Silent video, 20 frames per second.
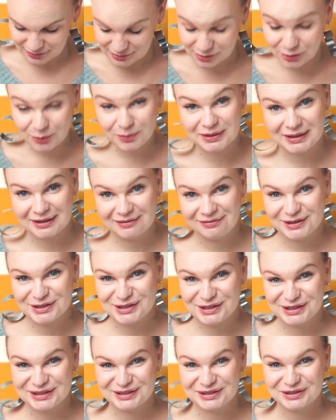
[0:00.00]
zrobię dla
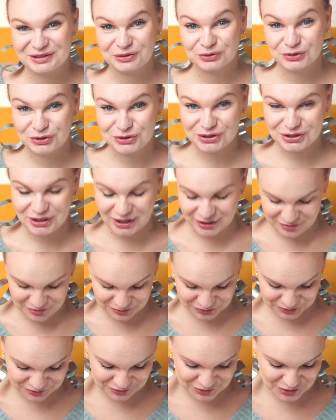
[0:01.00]
Was e, odcinek
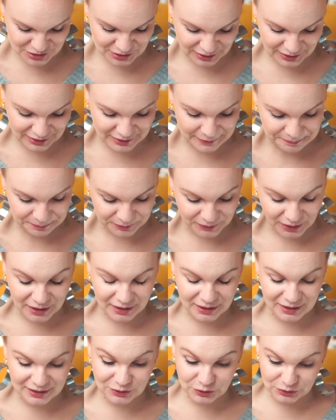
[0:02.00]
o tych wszystkich
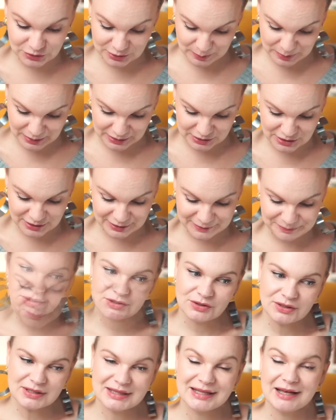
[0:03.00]
e, docieplaczach.
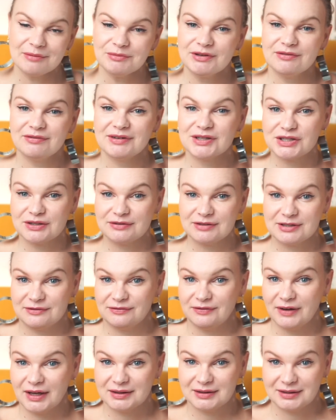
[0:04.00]
Co jest dla mnie ważne w
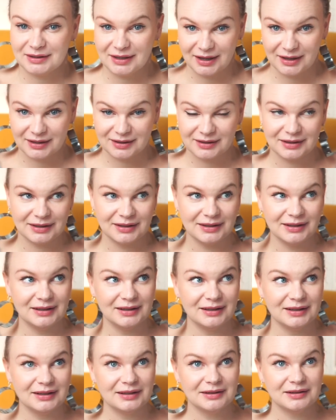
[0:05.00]
swetrach
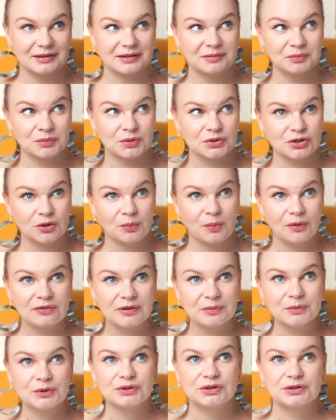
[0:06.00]
i może
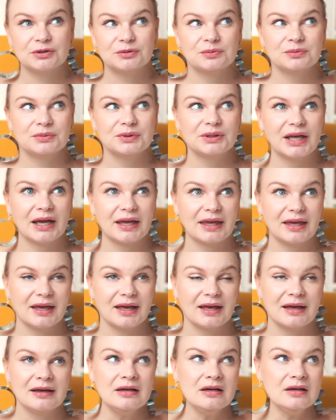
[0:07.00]
opowiem o tym,
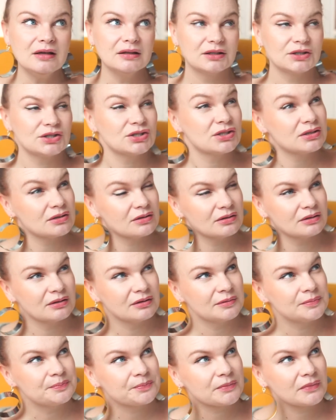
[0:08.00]
jakie też
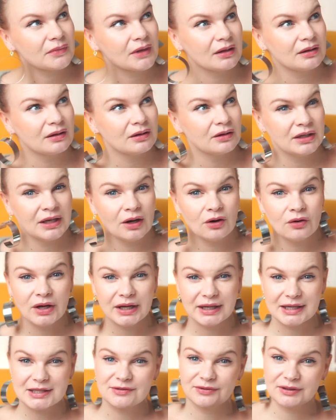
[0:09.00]
o
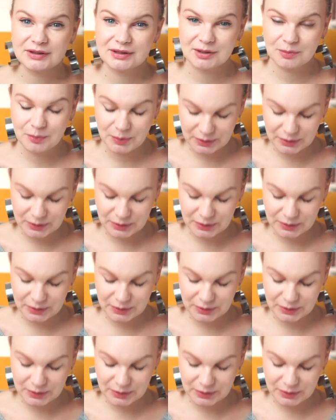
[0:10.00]
jakie swetry